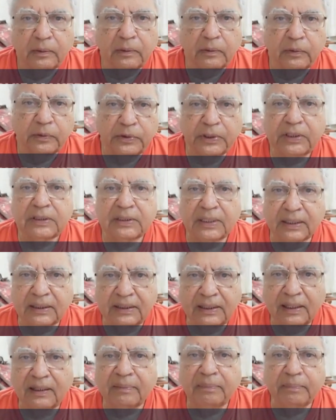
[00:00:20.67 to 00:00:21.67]
उसी
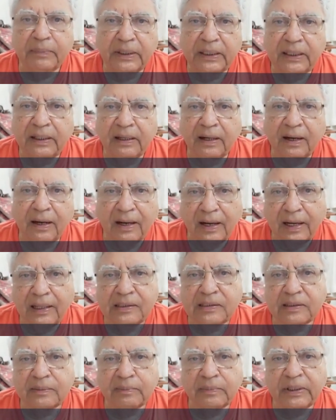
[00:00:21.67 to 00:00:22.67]
संदर्भ में
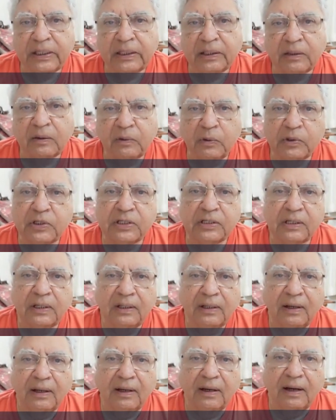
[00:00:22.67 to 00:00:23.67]
आज मैं कुछ
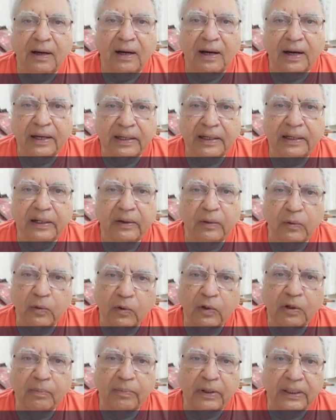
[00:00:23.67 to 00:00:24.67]
आगे
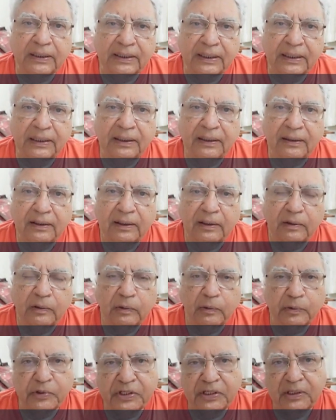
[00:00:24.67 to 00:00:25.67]
और बातें
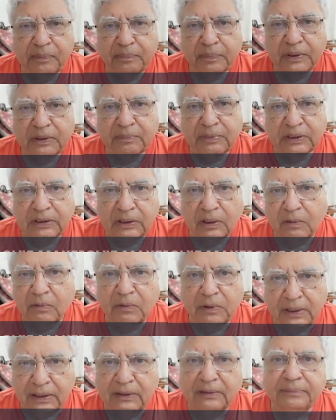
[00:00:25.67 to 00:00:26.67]
उसी पर
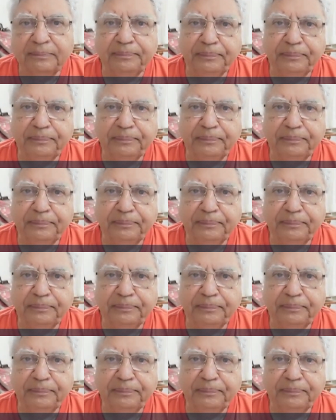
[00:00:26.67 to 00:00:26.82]
बताऊंगा